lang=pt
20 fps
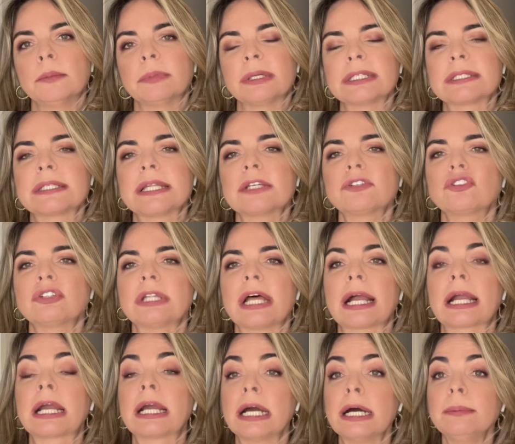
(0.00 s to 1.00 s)
presidente da
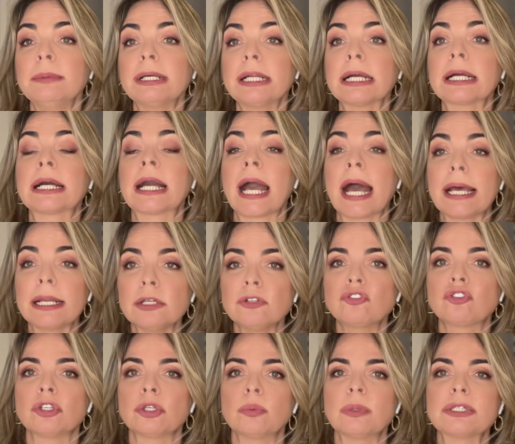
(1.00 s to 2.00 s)
Câmara,
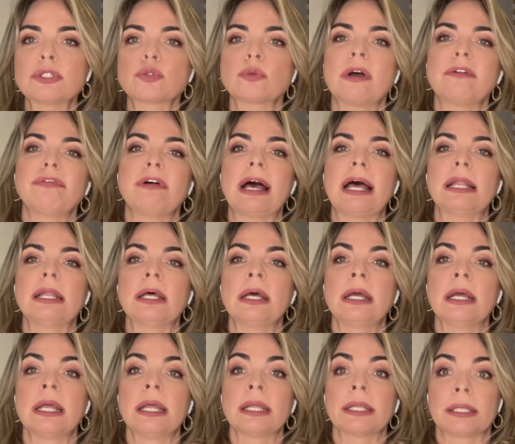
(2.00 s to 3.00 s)
garantiu em sua
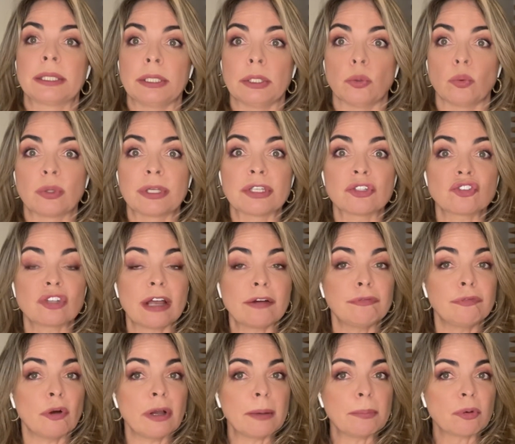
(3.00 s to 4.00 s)
fala que o que já
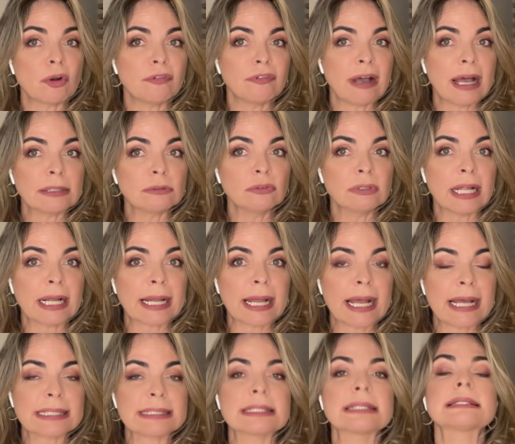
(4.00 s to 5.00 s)
foi aprovado na
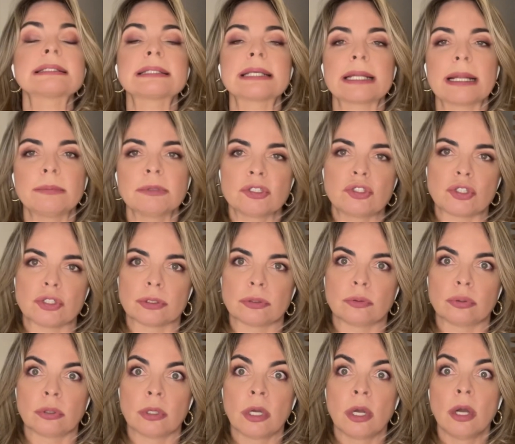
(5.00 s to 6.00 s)
casa será
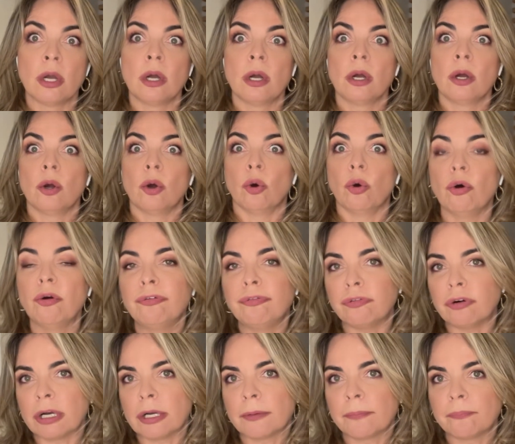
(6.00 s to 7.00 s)
mantido.
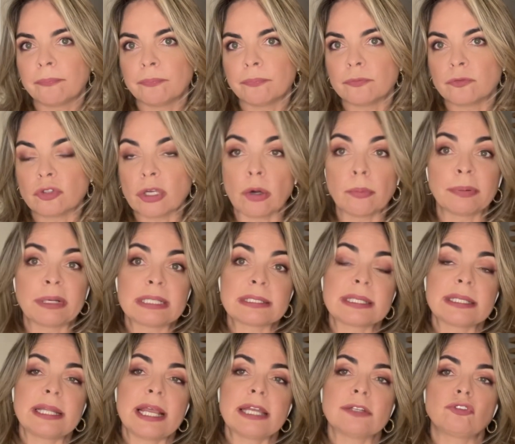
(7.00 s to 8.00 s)
Ufa! Já o
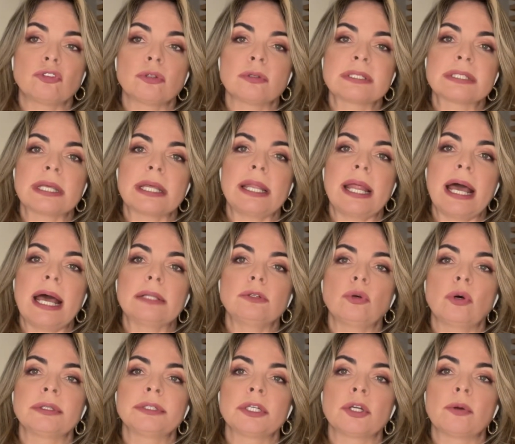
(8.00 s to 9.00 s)
presidente do Senado,
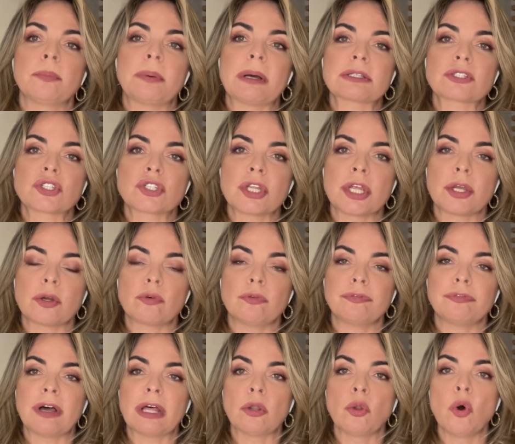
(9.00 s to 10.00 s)
Rodrigo Pacheco,
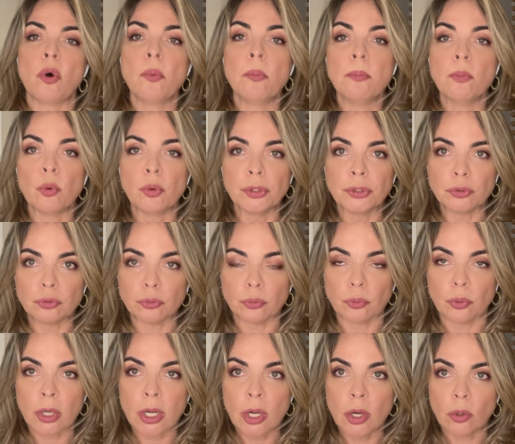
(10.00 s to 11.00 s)
falou
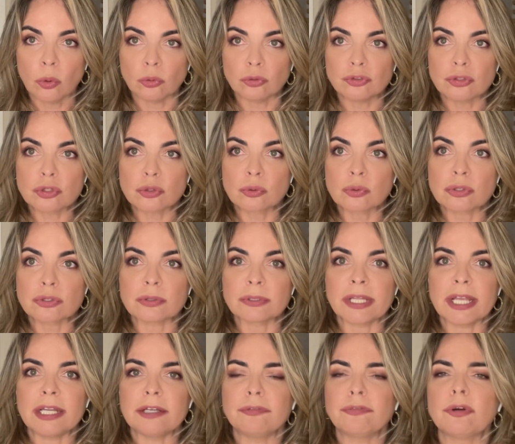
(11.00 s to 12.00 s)
muito. O discurso
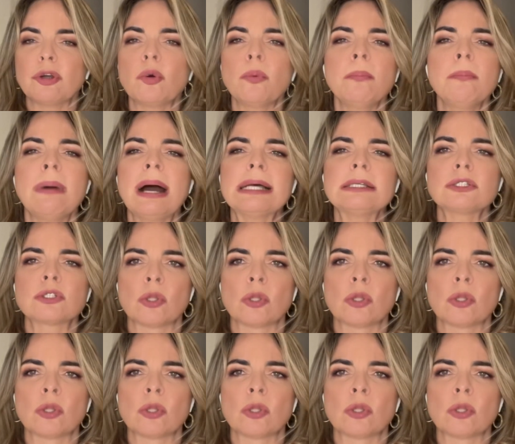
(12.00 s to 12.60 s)
dele foi o mais